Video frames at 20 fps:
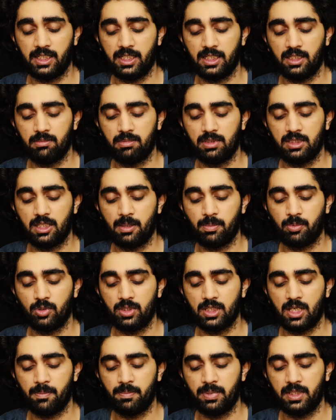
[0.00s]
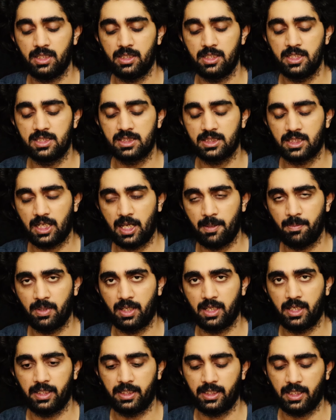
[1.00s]
के बाद आपको यहाँ पे डिस्क्राइब
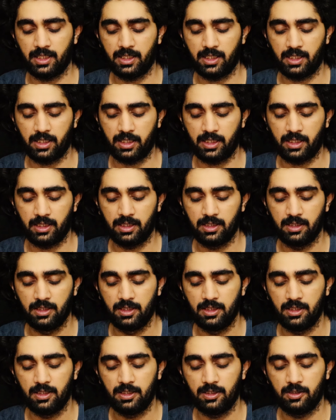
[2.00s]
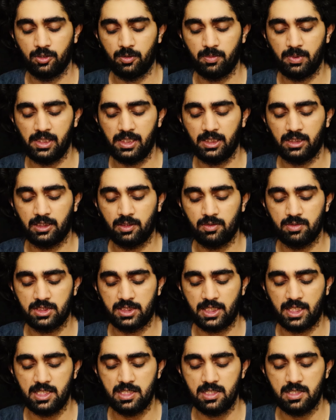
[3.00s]
करना है क्या करना है तो मैं लिखता हूँ
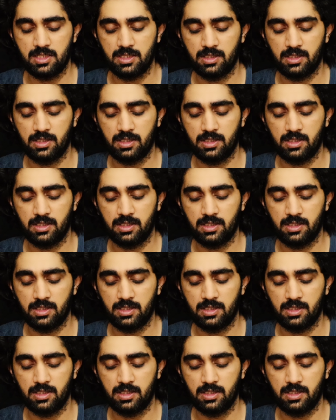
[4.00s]
चेंज